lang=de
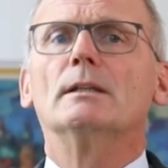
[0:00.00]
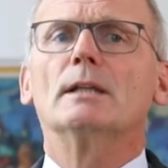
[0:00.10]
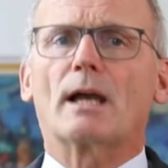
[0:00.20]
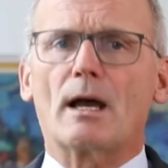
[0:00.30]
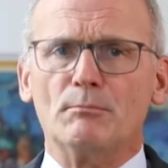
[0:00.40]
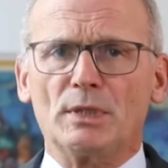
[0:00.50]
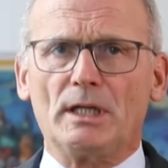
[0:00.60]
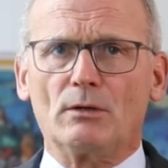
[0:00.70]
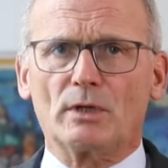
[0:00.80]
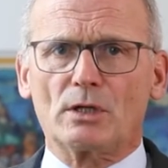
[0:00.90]
Die
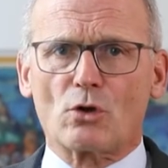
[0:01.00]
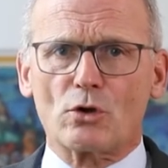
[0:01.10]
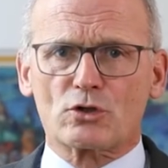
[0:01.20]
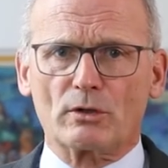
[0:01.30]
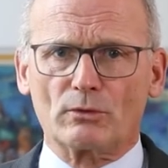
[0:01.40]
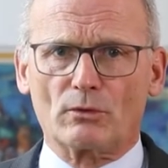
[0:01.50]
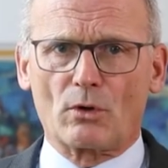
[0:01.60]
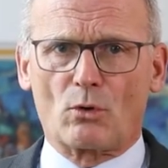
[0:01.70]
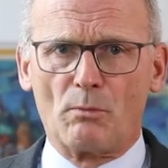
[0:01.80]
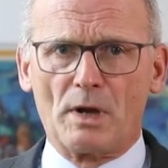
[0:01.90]
Rahmenbedingungen in Deutschland und
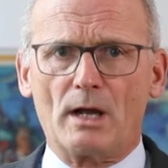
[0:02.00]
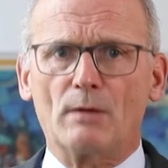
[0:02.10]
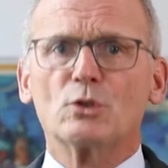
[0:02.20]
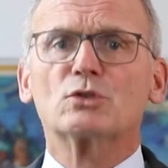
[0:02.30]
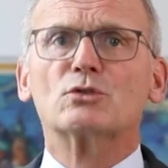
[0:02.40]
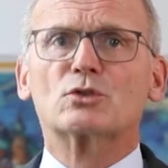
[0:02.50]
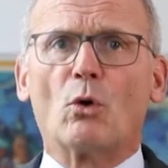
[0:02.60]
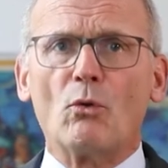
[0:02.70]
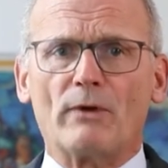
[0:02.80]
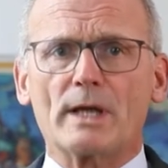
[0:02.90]
Europa müssen
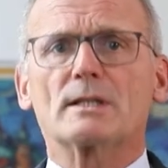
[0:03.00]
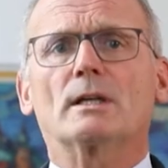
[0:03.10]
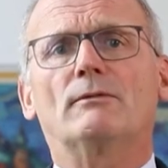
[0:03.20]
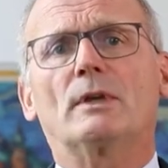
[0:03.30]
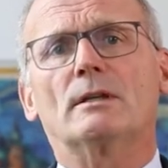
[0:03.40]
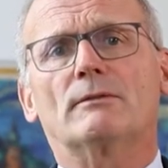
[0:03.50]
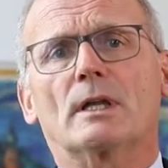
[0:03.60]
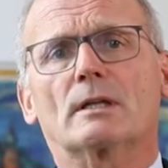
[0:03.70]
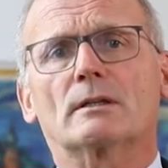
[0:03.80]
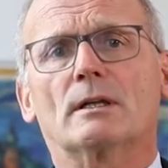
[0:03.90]
so weiterentwickelt
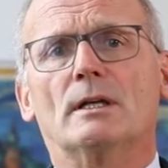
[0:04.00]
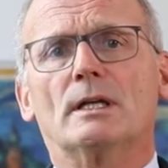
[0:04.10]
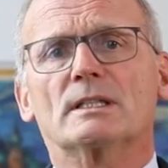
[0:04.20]
werden,